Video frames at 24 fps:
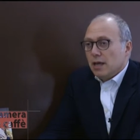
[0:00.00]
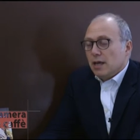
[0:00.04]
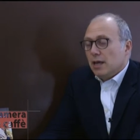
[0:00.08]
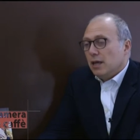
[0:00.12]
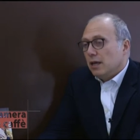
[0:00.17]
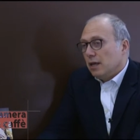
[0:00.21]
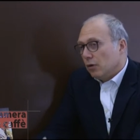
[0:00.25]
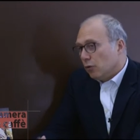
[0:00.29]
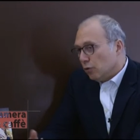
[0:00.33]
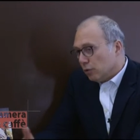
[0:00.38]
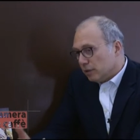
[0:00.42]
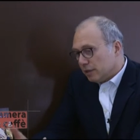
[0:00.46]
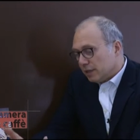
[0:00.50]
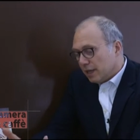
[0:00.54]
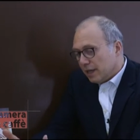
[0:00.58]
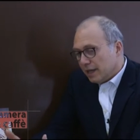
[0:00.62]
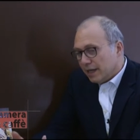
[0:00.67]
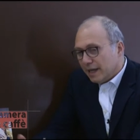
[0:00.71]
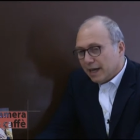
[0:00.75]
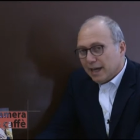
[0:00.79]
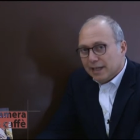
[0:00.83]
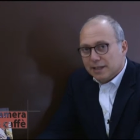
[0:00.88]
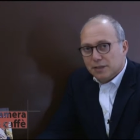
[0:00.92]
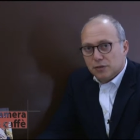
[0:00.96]
e, oltre
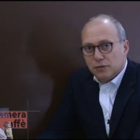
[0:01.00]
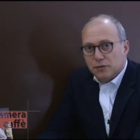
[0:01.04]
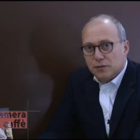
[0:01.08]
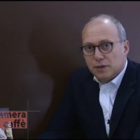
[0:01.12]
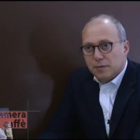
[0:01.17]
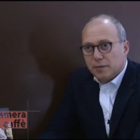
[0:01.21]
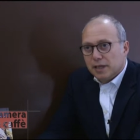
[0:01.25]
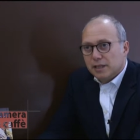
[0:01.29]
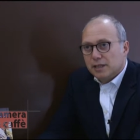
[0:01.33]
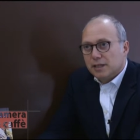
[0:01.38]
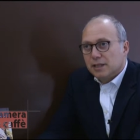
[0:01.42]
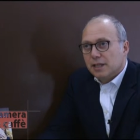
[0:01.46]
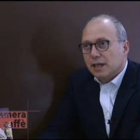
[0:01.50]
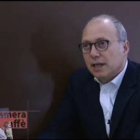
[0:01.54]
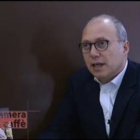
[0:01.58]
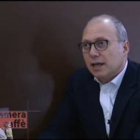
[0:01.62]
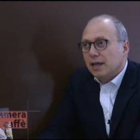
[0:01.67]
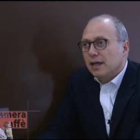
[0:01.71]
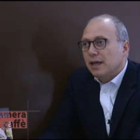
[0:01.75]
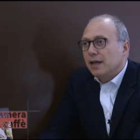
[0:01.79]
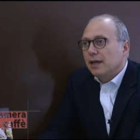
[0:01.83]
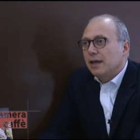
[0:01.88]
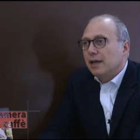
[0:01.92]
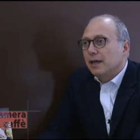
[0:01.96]
agli altri ovviamente,
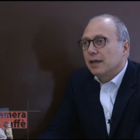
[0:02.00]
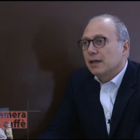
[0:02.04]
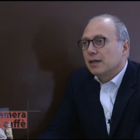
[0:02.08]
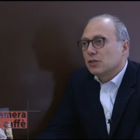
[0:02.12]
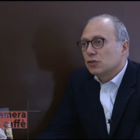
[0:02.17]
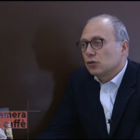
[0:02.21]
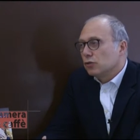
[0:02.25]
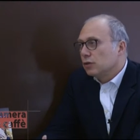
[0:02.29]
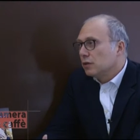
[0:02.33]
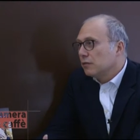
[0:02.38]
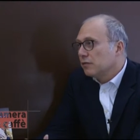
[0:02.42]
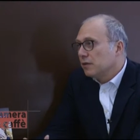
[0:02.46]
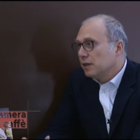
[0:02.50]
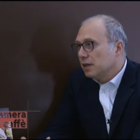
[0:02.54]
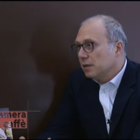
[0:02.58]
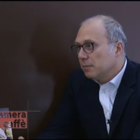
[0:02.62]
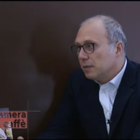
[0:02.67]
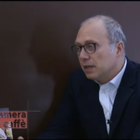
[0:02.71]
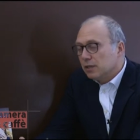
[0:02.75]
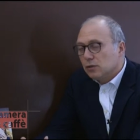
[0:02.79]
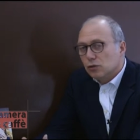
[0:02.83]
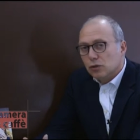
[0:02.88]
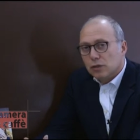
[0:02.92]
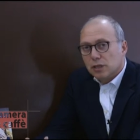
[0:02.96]
e, che sono
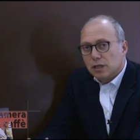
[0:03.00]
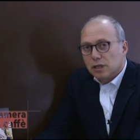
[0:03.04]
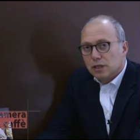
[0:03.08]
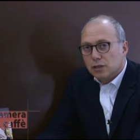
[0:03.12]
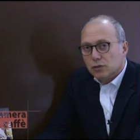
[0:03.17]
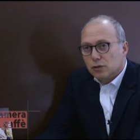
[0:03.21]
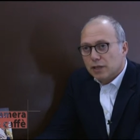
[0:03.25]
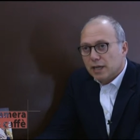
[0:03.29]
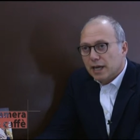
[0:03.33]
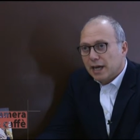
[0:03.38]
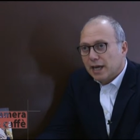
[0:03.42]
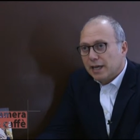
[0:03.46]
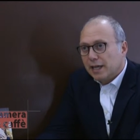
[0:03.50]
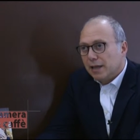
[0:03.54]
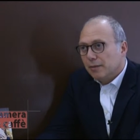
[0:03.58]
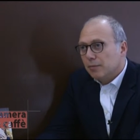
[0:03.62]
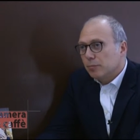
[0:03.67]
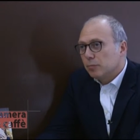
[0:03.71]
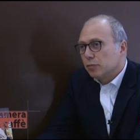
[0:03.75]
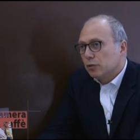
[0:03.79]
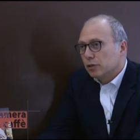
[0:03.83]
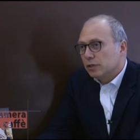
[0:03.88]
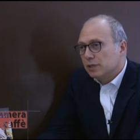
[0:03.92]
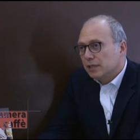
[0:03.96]
riferimento territoriale, è
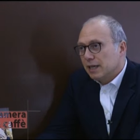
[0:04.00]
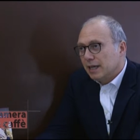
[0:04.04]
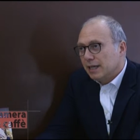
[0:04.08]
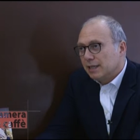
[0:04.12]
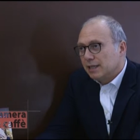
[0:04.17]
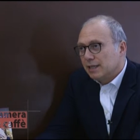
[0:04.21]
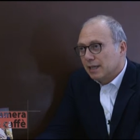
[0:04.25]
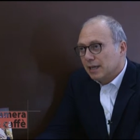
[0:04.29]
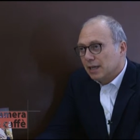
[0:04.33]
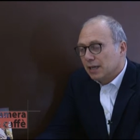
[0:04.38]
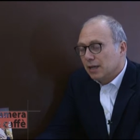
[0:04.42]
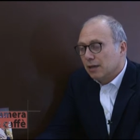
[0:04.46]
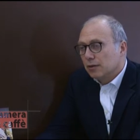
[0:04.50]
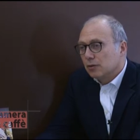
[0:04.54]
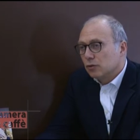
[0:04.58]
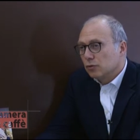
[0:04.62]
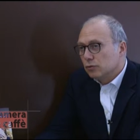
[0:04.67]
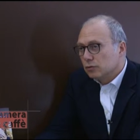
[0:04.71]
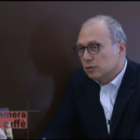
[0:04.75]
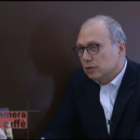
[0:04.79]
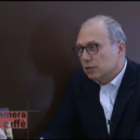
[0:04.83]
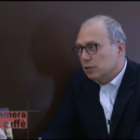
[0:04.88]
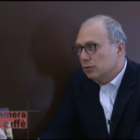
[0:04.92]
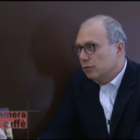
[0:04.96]
importante che
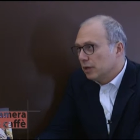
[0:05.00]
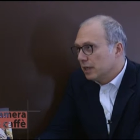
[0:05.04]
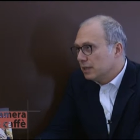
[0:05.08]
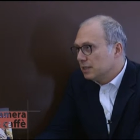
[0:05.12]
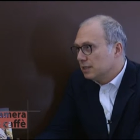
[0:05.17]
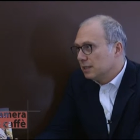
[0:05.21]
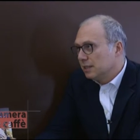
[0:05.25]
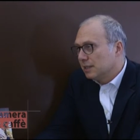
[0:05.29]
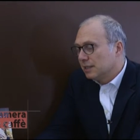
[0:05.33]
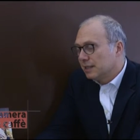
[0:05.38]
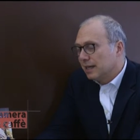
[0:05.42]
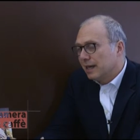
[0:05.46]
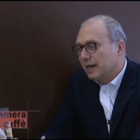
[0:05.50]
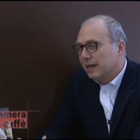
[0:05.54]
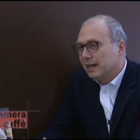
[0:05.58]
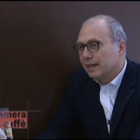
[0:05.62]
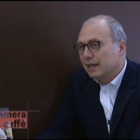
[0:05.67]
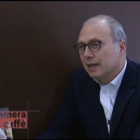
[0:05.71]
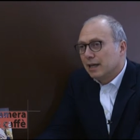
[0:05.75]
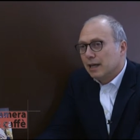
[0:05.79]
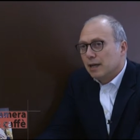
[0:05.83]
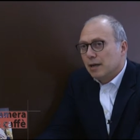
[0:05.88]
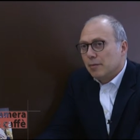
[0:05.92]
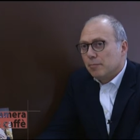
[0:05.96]
continuino a essere
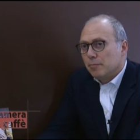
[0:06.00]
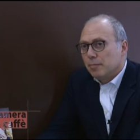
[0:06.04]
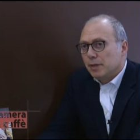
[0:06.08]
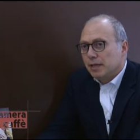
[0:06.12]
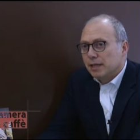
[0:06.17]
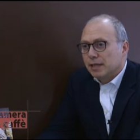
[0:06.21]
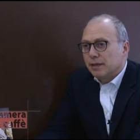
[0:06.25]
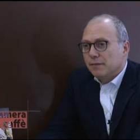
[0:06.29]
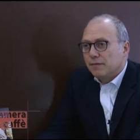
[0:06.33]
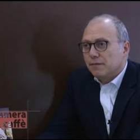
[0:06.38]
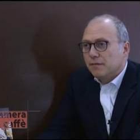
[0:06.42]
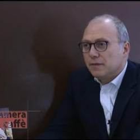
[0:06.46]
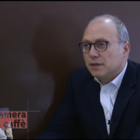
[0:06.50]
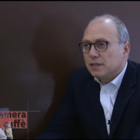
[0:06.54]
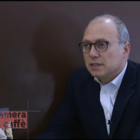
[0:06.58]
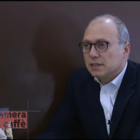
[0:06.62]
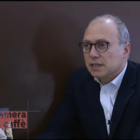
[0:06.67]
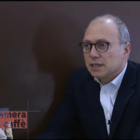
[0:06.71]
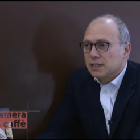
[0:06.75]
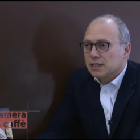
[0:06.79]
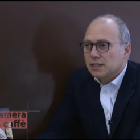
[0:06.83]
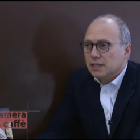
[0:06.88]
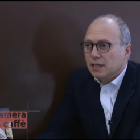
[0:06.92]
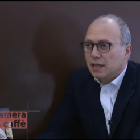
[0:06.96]
tali perché
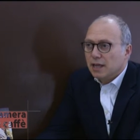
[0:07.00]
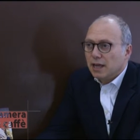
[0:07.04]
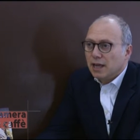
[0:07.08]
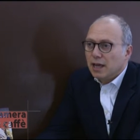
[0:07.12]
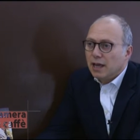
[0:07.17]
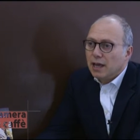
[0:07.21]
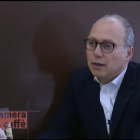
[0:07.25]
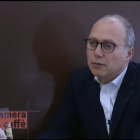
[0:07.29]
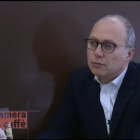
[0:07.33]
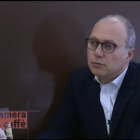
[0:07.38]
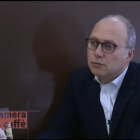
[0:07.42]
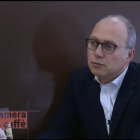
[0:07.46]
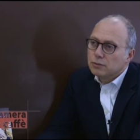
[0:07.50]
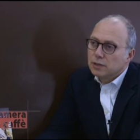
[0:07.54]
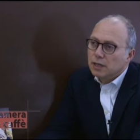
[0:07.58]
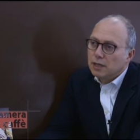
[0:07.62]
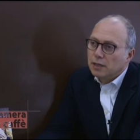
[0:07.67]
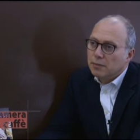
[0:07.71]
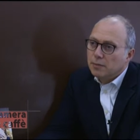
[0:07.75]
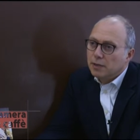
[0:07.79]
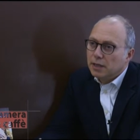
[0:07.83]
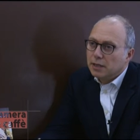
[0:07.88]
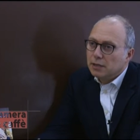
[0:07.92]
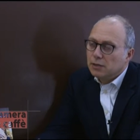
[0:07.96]
FISES è un
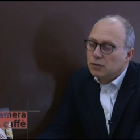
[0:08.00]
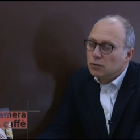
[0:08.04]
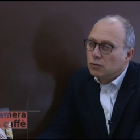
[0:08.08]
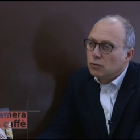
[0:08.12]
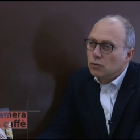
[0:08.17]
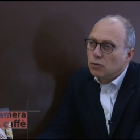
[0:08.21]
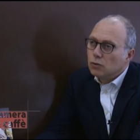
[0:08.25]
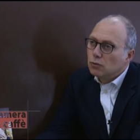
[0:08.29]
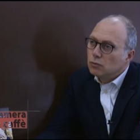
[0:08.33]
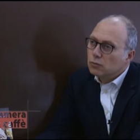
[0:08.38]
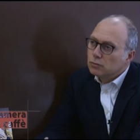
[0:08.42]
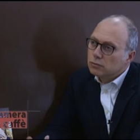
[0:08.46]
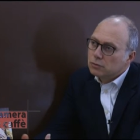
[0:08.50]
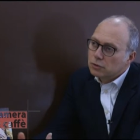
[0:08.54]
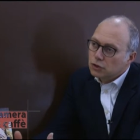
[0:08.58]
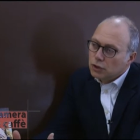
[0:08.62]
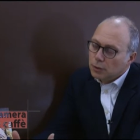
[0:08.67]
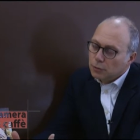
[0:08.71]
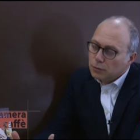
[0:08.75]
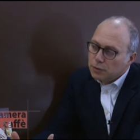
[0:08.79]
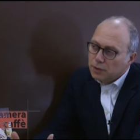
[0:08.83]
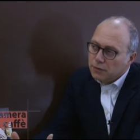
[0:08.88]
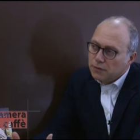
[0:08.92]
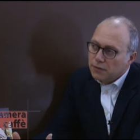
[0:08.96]
elemento,
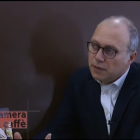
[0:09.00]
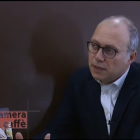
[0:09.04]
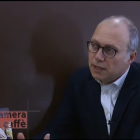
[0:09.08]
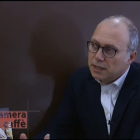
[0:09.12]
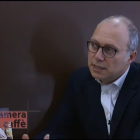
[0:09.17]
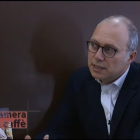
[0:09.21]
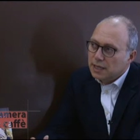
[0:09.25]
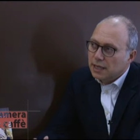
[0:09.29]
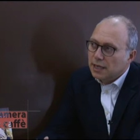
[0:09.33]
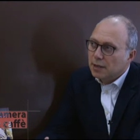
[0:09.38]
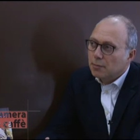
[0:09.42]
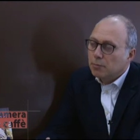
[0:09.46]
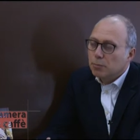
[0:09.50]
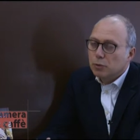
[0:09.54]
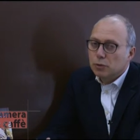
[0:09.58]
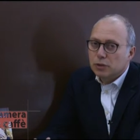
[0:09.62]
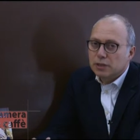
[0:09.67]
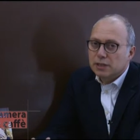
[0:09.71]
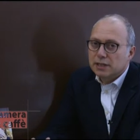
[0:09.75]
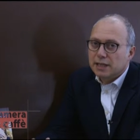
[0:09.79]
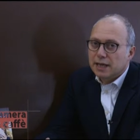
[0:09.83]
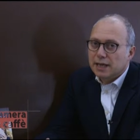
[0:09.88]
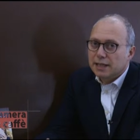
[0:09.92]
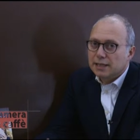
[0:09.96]
diciamo una finanziaria
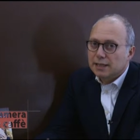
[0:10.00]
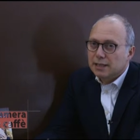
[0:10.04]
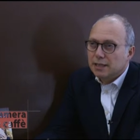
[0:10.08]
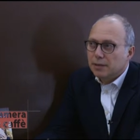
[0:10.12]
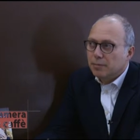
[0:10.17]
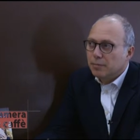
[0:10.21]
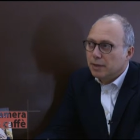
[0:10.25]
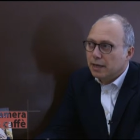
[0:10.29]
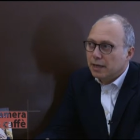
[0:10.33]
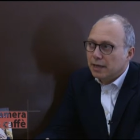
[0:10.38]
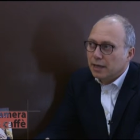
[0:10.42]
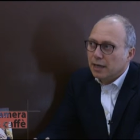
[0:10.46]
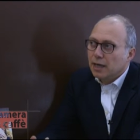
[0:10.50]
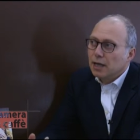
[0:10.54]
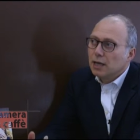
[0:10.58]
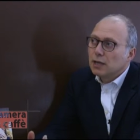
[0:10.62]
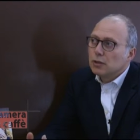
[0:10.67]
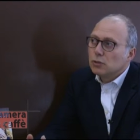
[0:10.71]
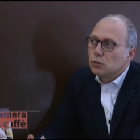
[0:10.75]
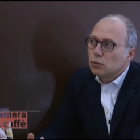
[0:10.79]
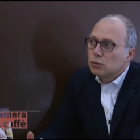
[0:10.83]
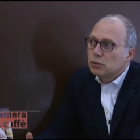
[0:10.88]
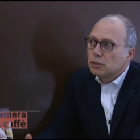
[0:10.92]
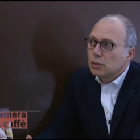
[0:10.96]
importante per
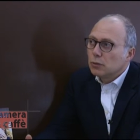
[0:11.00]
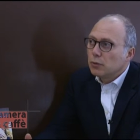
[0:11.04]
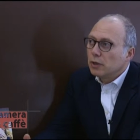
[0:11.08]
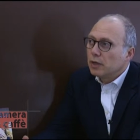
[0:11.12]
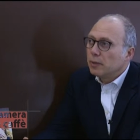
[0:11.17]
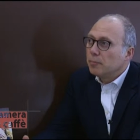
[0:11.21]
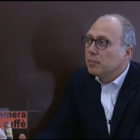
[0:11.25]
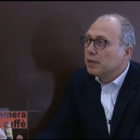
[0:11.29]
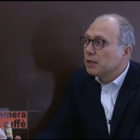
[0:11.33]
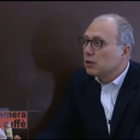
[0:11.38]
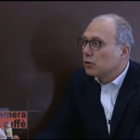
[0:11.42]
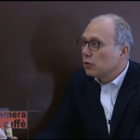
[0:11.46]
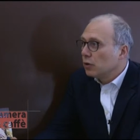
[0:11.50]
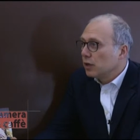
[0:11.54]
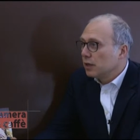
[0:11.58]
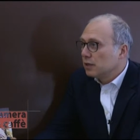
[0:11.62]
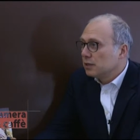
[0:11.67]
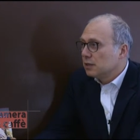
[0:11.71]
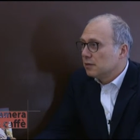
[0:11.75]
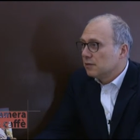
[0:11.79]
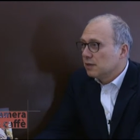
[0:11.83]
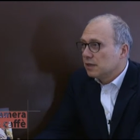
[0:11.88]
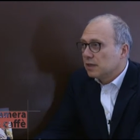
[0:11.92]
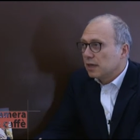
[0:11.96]
tutte quelle piccole
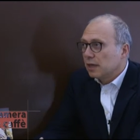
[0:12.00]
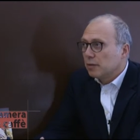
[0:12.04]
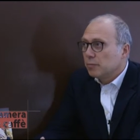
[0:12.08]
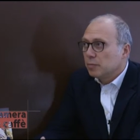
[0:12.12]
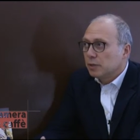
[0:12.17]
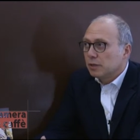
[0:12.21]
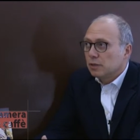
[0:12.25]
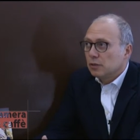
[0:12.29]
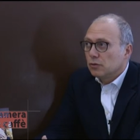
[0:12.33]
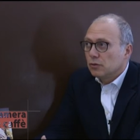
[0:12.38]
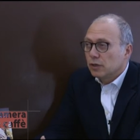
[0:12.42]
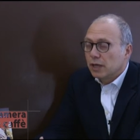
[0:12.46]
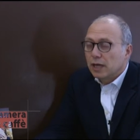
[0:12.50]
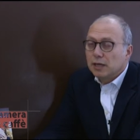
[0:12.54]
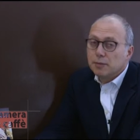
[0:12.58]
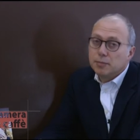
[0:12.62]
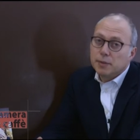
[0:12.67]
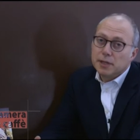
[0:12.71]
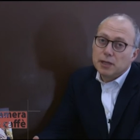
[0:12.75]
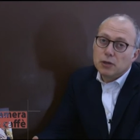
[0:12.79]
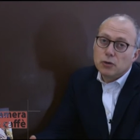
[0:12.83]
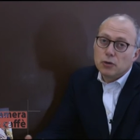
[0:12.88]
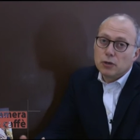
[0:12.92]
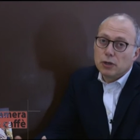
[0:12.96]
attività imprenditoriali,
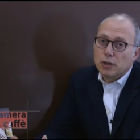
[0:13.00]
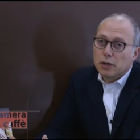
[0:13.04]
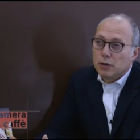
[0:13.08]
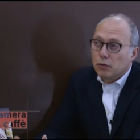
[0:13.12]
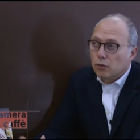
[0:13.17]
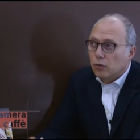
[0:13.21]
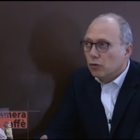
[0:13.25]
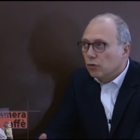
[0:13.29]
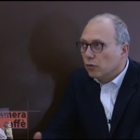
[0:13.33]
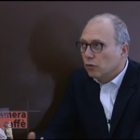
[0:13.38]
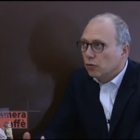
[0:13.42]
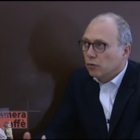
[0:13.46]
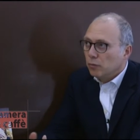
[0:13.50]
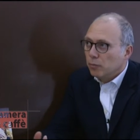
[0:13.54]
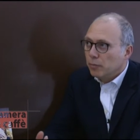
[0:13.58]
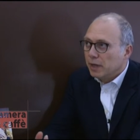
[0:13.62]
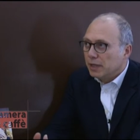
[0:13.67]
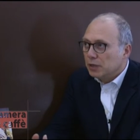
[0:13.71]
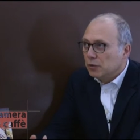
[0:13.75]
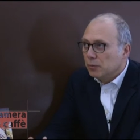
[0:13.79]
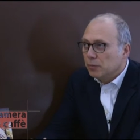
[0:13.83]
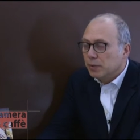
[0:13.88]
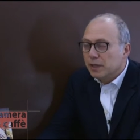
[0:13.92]
piccole o, o medio